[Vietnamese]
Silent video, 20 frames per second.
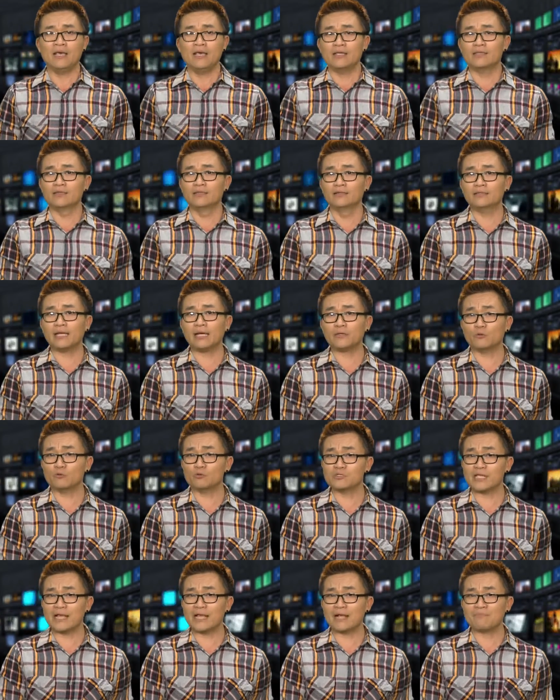giữa các chủ
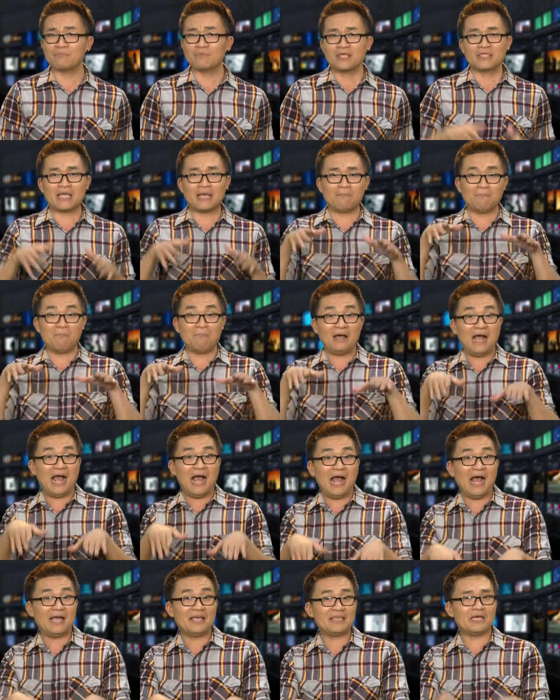xe nhằm
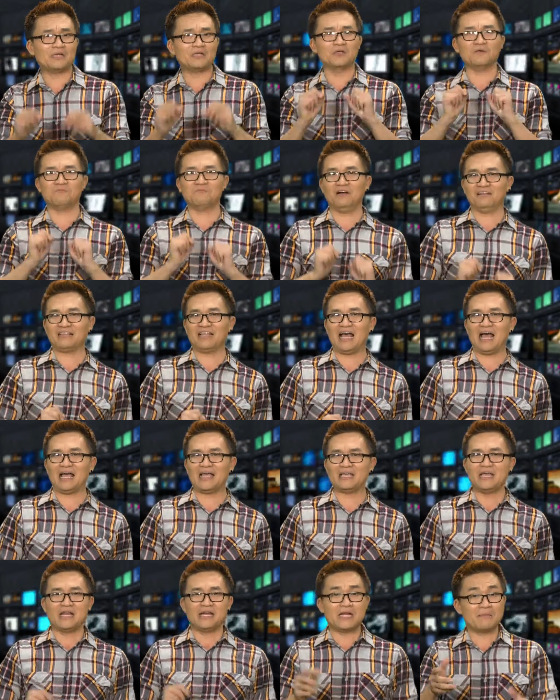hạ giá cước vận
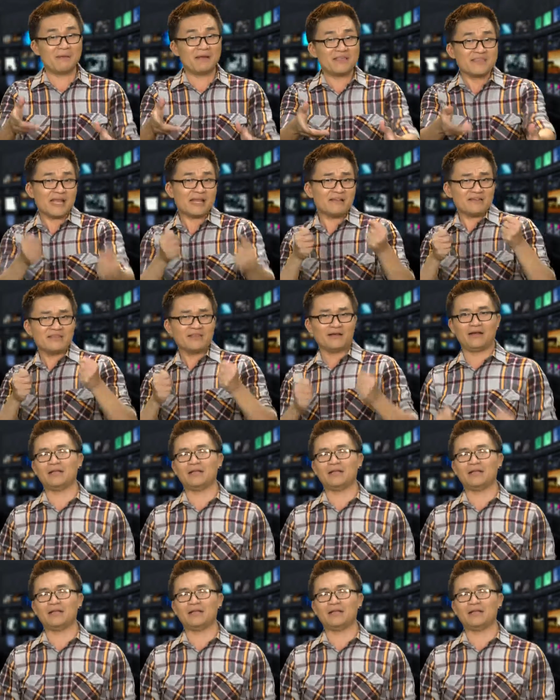tải để mà giành giật